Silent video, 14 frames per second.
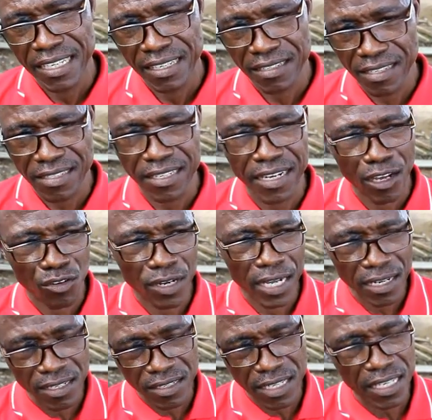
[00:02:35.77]
ce sera
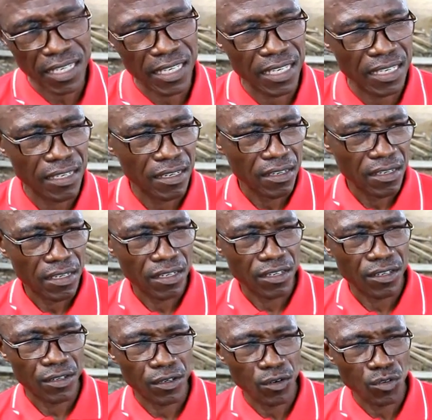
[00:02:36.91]
organisé
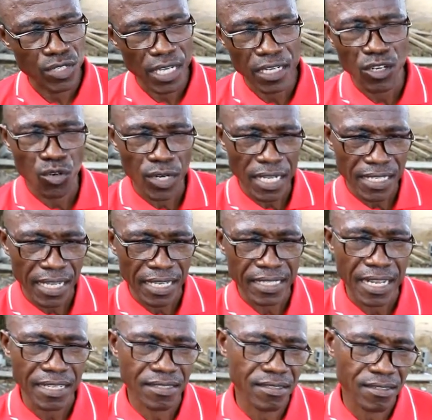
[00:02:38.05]
euh, au centre Codas
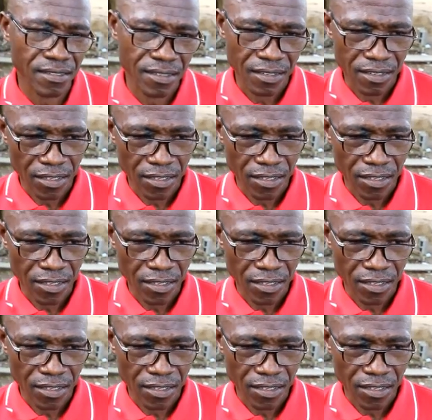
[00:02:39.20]
Caritas